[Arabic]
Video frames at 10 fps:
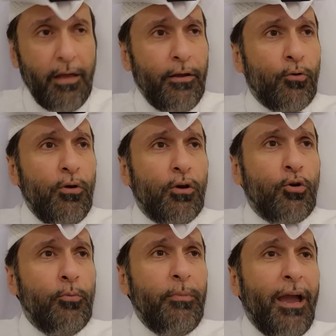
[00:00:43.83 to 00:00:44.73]
أنا أقول
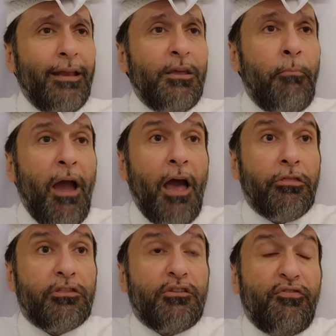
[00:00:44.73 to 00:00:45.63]
لكم يعني
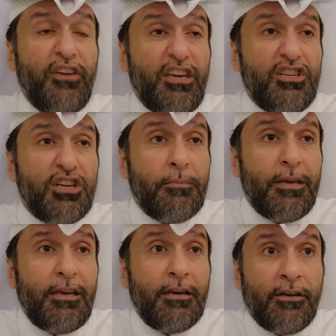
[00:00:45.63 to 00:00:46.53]
بحثت في
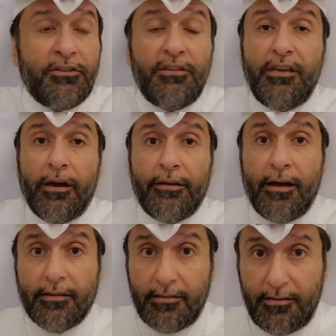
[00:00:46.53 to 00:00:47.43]
جميع
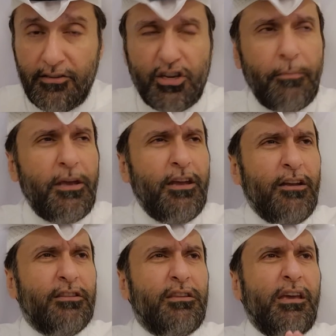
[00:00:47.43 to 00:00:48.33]
الديانات
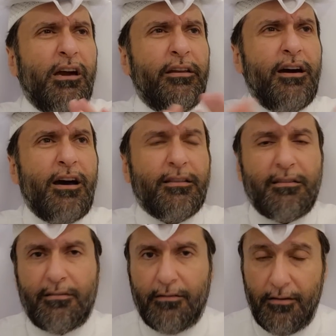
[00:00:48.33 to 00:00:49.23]
جميع
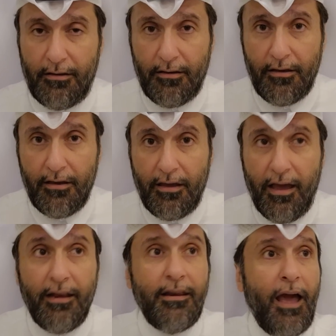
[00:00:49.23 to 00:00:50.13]
الديانات
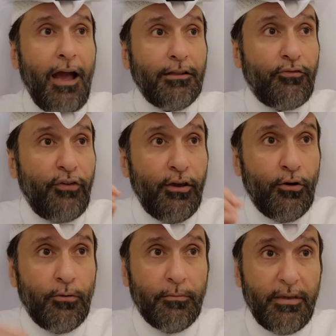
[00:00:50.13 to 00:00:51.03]
ان حد
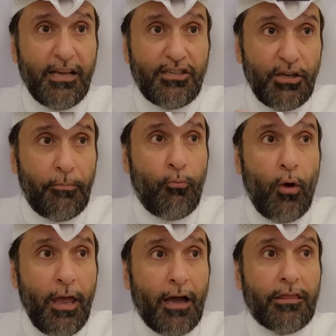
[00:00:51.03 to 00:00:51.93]
فيهم يسب
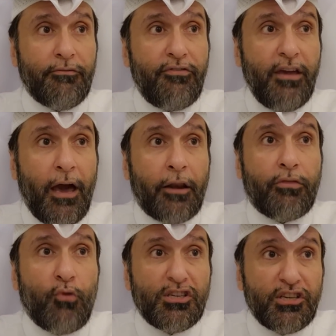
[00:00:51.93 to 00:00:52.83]
ويقذف في
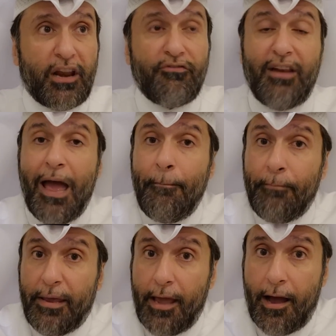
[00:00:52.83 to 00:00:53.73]
عرض وشرف
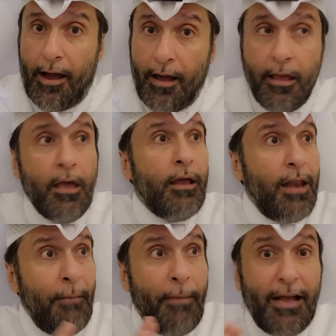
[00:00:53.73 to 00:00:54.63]
الانبياء
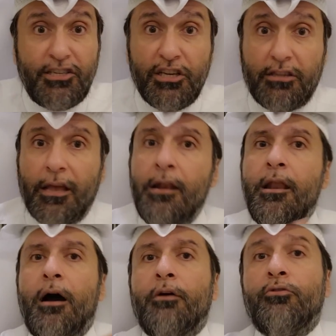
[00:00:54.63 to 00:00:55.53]
لم اجد
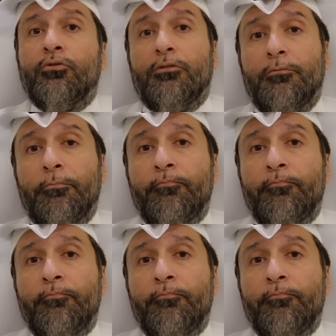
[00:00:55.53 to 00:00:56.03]
الا هذول